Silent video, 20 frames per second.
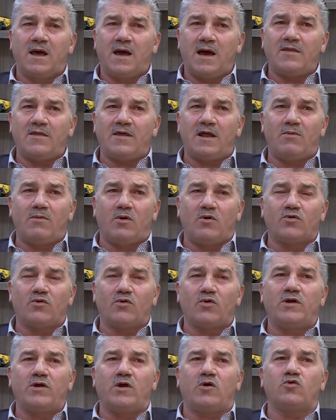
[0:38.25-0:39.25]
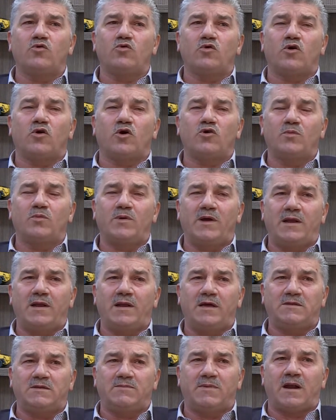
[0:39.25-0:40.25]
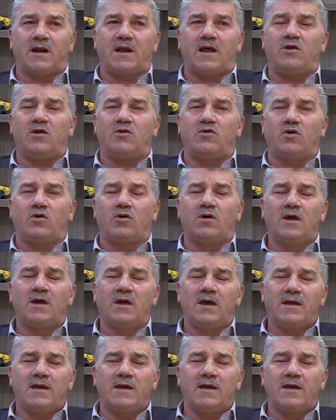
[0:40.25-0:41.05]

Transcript: هذا الموضوع ياخذه بعين الاعتبار لانه